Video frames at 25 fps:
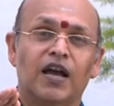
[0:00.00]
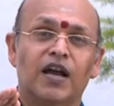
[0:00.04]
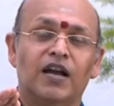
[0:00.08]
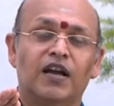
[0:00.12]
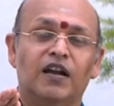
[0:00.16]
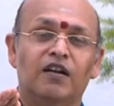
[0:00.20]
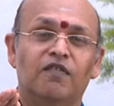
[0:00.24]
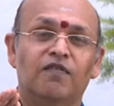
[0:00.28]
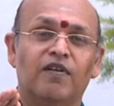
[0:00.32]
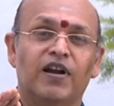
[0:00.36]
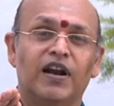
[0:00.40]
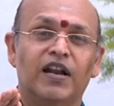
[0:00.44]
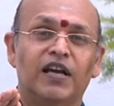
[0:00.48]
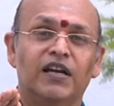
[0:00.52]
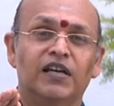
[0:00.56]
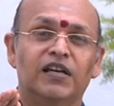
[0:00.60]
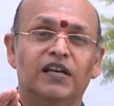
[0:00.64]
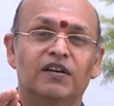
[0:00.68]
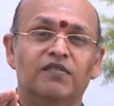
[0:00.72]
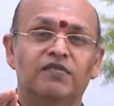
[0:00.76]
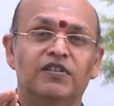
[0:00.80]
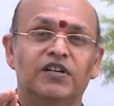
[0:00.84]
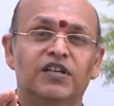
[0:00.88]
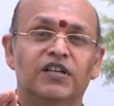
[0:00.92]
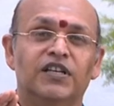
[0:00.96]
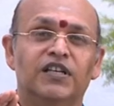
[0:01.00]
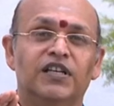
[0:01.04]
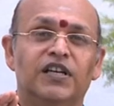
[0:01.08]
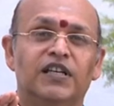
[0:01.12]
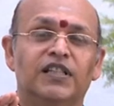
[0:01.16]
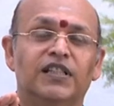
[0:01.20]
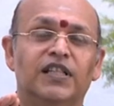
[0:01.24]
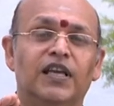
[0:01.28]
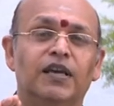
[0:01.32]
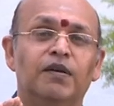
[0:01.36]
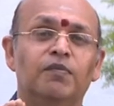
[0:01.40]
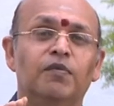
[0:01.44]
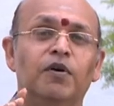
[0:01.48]
நாங்கள் வணங்க வேண்டிய
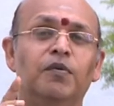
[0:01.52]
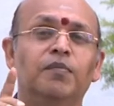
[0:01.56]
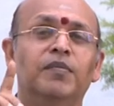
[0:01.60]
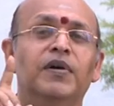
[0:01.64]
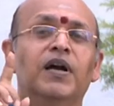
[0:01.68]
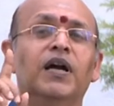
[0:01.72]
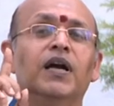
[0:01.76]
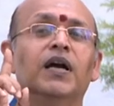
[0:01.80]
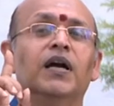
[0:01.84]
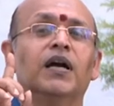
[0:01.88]
தெய்வம்